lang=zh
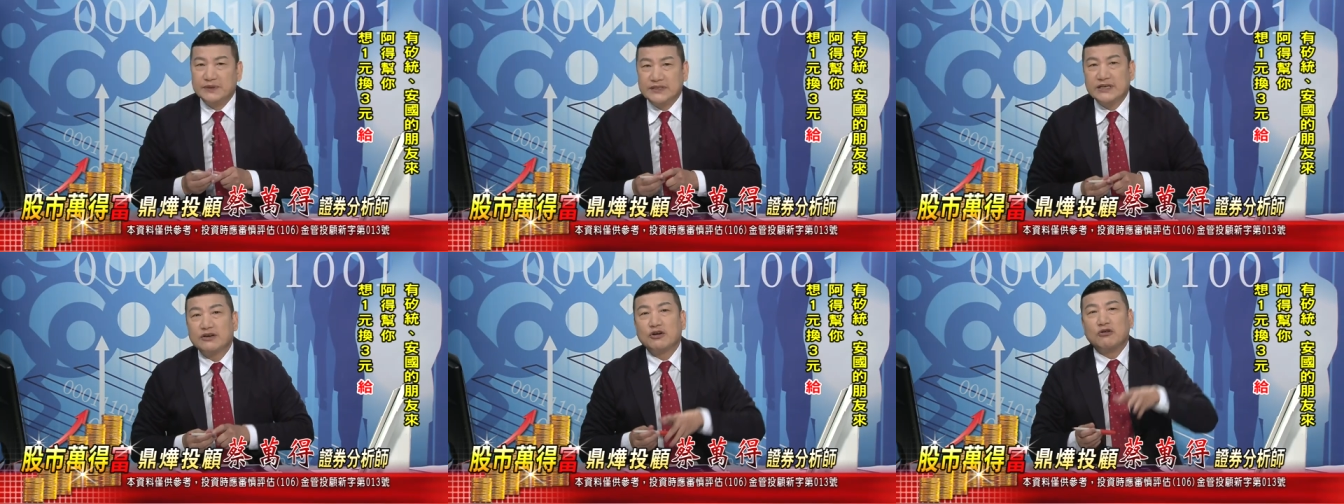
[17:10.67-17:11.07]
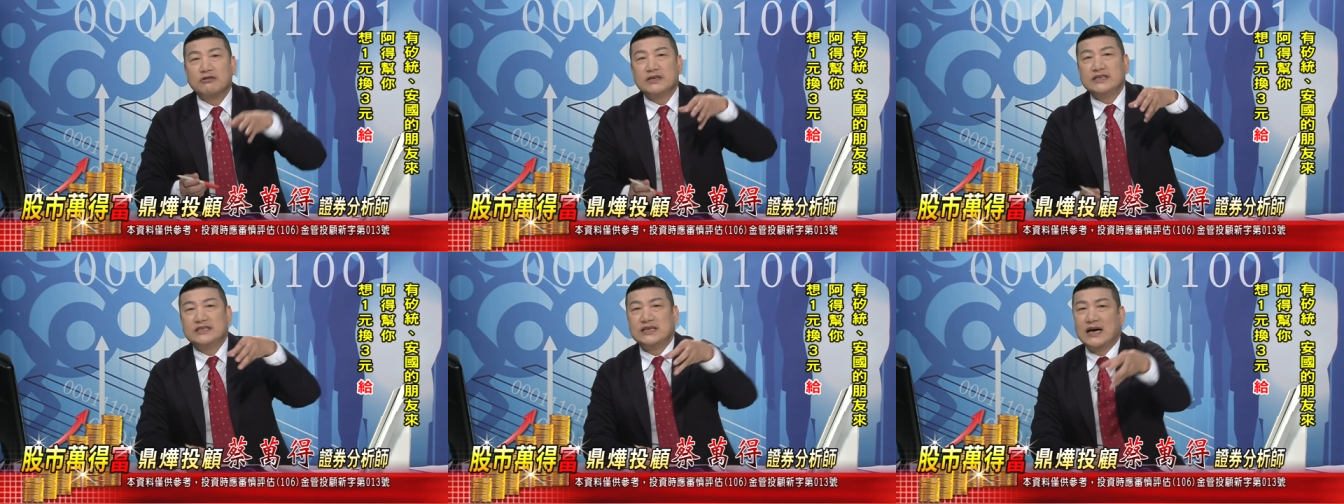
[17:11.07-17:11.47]
比较
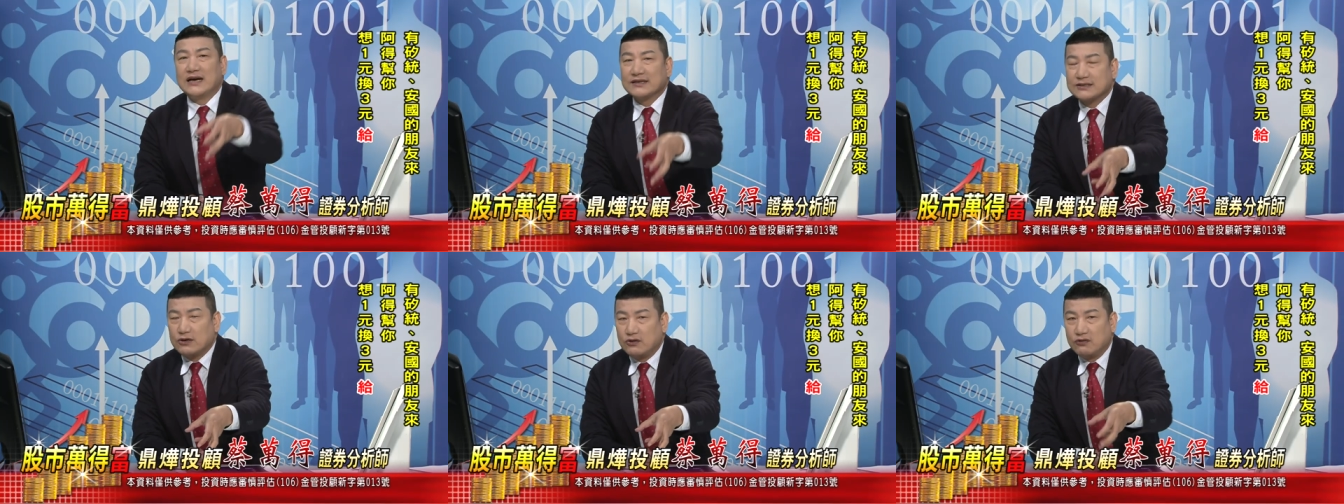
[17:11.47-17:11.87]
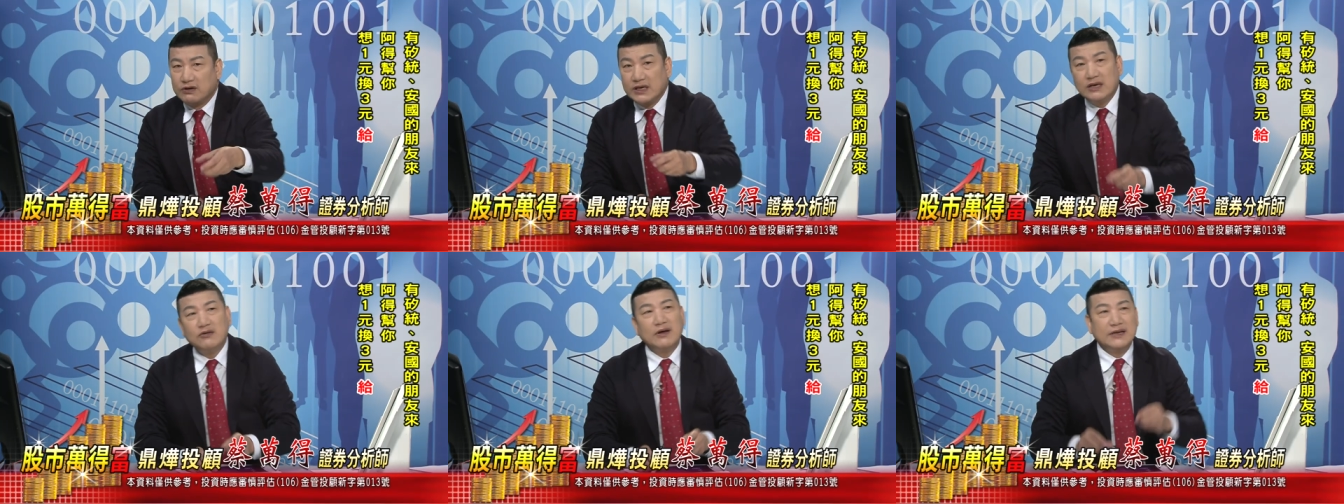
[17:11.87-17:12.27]
容易下手，
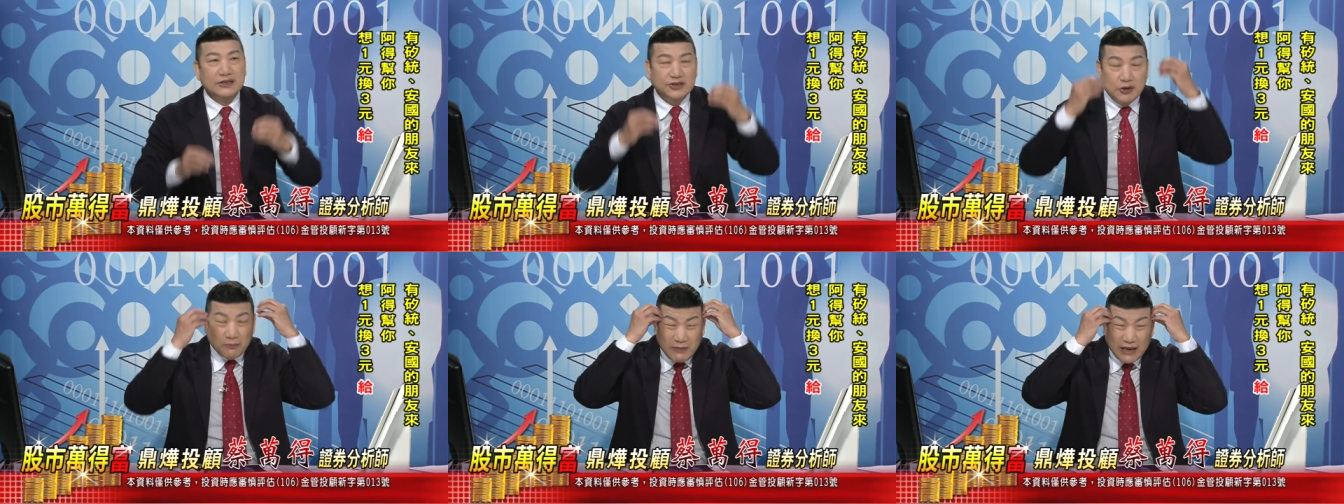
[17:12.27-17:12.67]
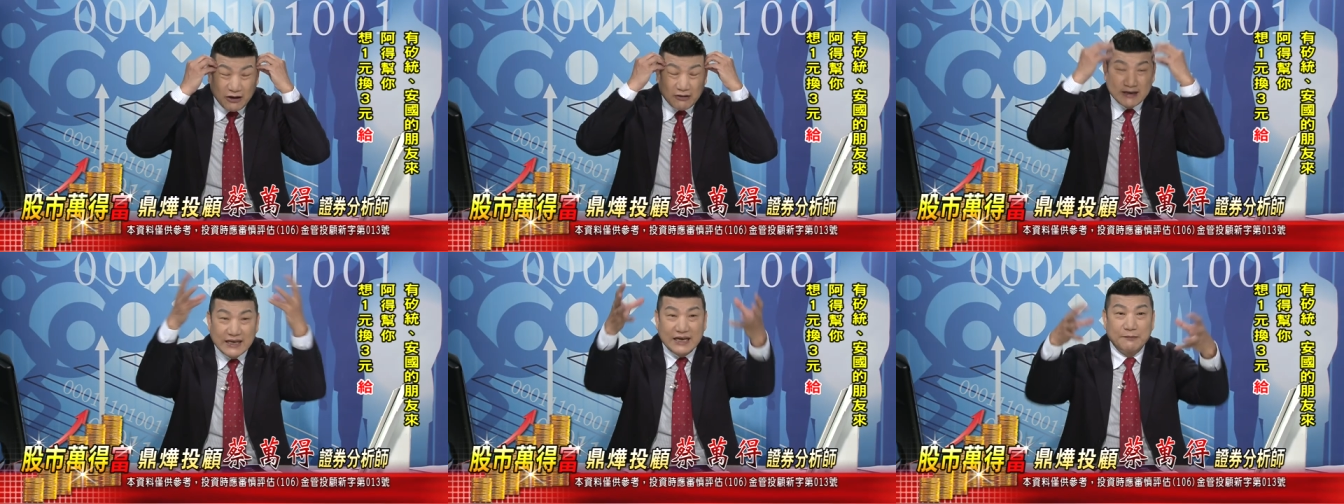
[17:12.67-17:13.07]
因为你就没
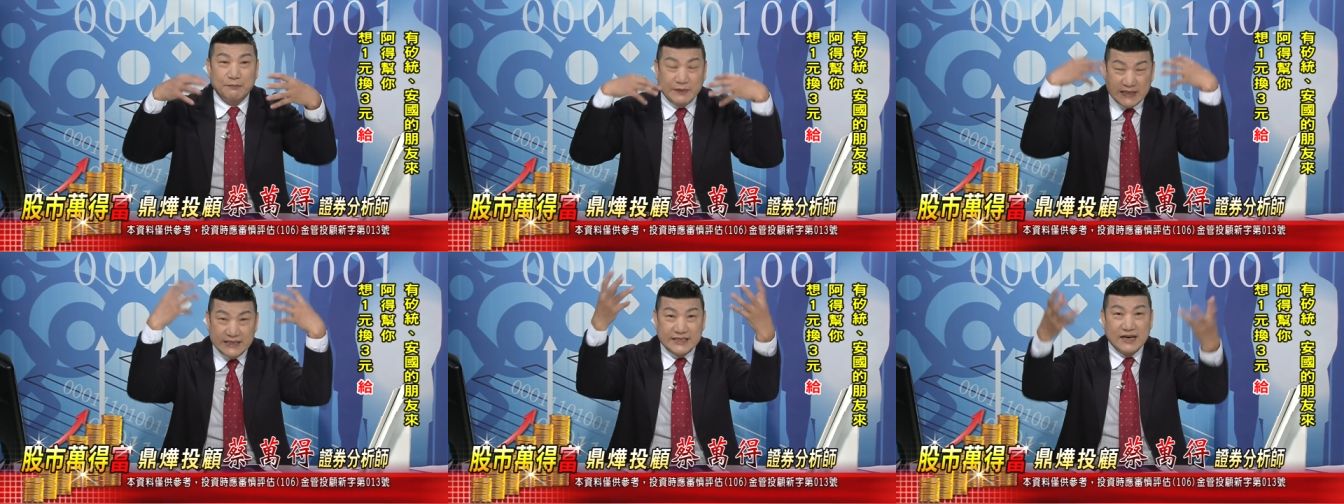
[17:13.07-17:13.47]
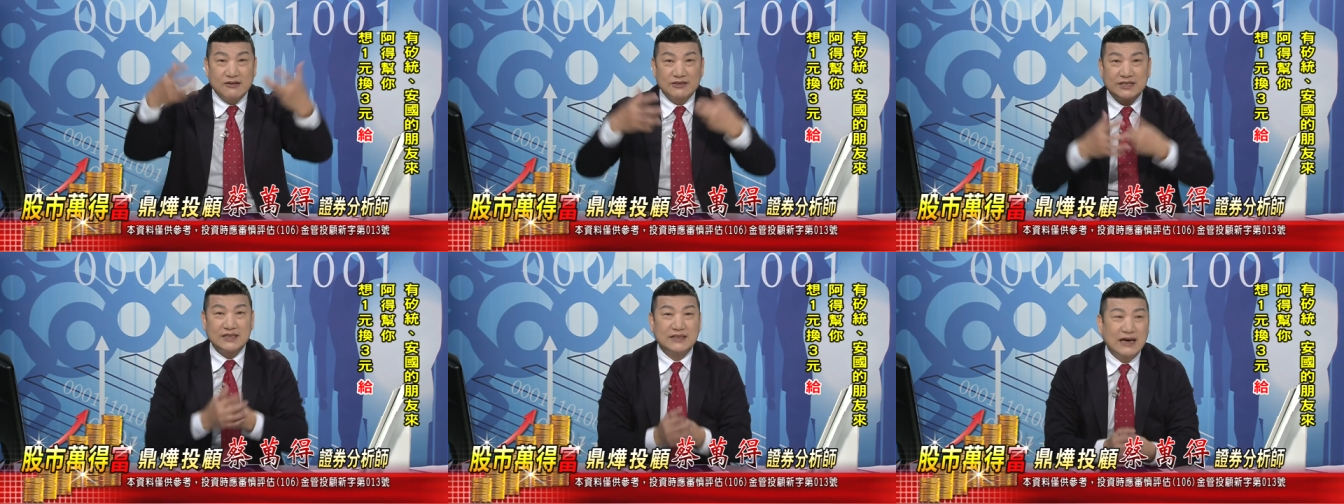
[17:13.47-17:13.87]
有那个比
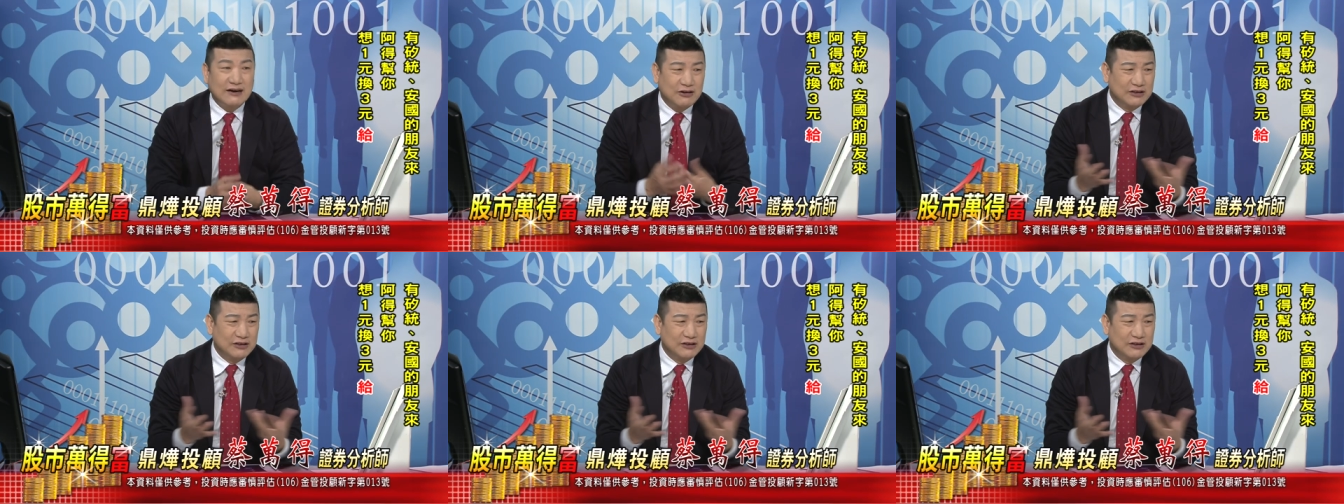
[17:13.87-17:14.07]
较性啊。